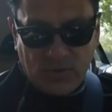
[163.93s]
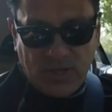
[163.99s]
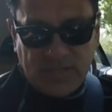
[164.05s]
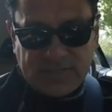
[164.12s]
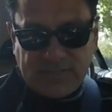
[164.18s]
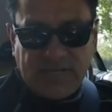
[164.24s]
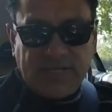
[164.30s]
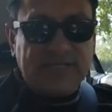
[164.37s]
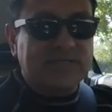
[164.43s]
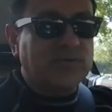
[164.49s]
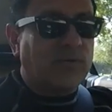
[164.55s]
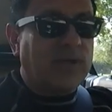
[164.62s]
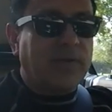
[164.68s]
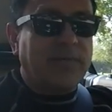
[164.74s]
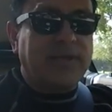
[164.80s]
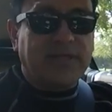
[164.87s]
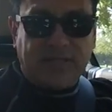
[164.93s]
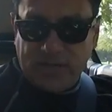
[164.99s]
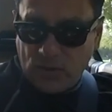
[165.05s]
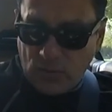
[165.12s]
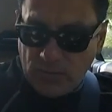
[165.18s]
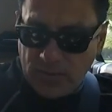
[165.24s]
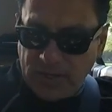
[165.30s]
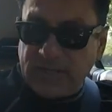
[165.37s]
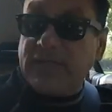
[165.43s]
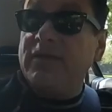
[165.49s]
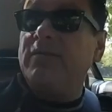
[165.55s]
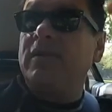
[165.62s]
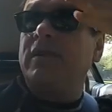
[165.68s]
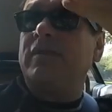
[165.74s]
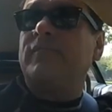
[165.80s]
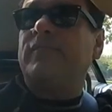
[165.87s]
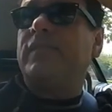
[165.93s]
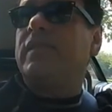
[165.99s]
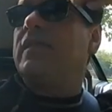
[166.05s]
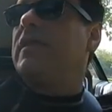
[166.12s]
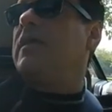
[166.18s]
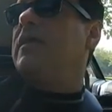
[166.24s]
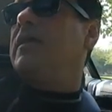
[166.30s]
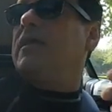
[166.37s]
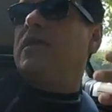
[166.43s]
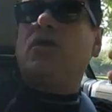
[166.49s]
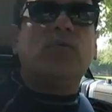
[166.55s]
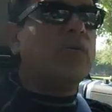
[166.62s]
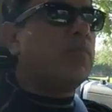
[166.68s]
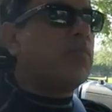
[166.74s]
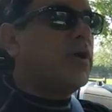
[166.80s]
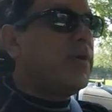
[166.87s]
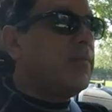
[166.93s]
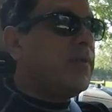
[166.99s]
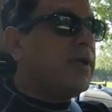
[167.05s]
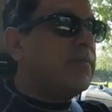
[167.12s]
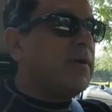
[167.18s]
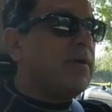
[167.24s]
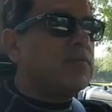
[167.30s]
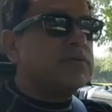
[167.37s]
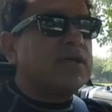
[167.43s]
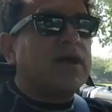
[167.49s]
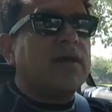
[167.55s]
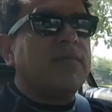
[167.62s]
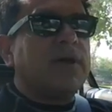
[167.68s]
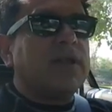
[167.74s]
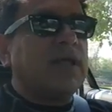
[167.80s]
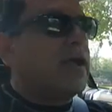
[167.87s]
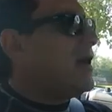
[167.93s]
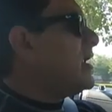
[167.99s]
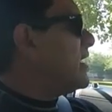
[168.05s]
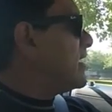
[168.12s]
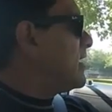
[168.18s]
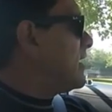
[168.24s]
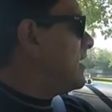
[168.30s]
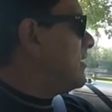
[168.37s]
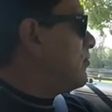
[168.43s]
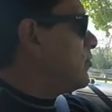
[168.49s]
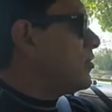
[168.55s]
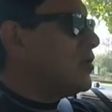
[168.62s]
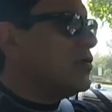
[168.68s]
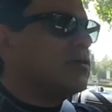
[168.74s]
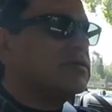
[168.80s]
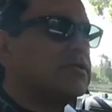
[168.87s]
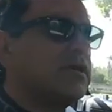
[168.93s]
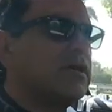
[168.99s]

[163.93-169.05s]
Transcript: Este es obviamente el convertible y como pueden ver vamos a manejar aquí unos...